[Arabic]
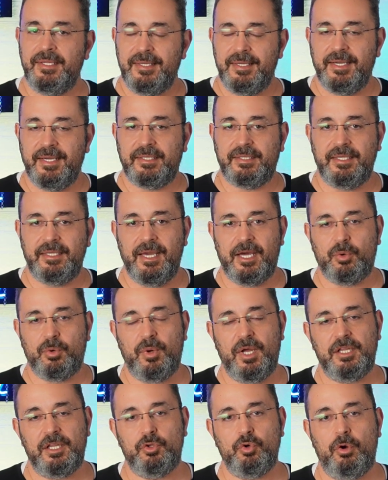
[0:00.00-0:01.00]
اختيار
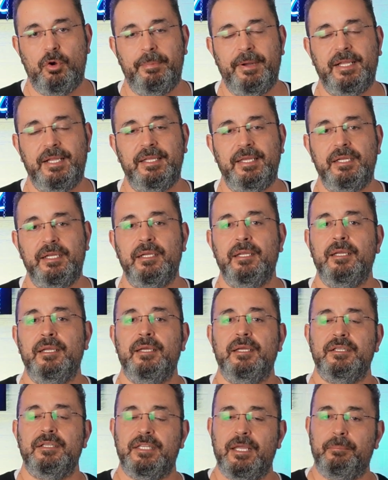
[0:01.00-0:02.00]
والده وبعدين
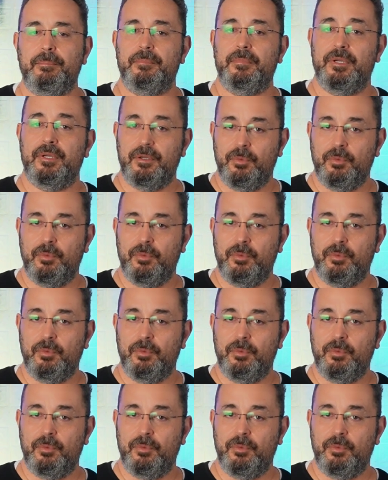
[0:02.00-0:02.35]
تم